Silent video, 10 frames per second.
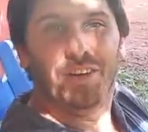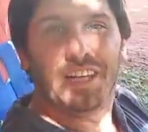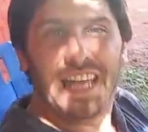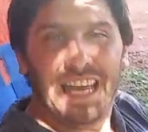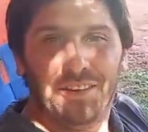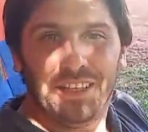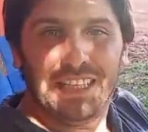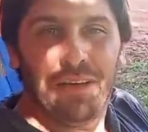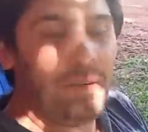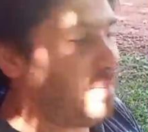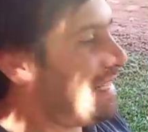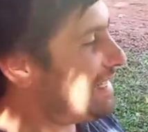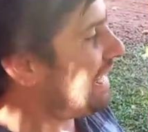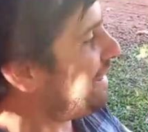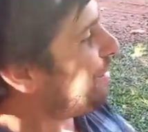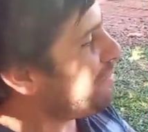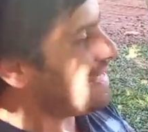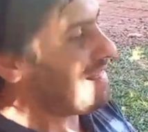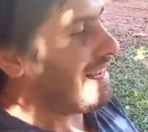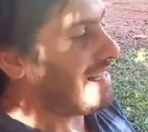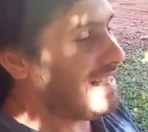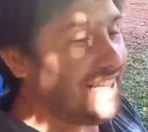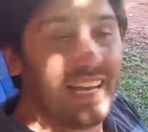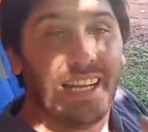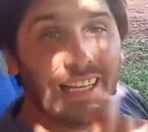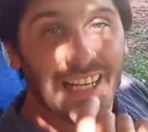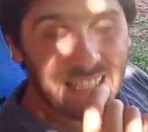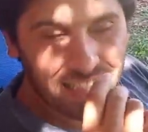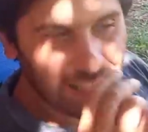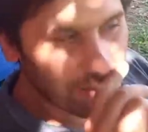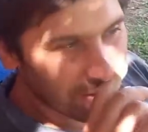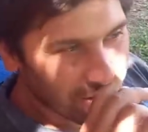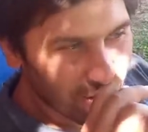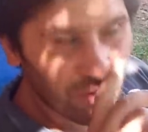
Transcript: raro. Estaba pensando mientras hacía el cartel, ¿no?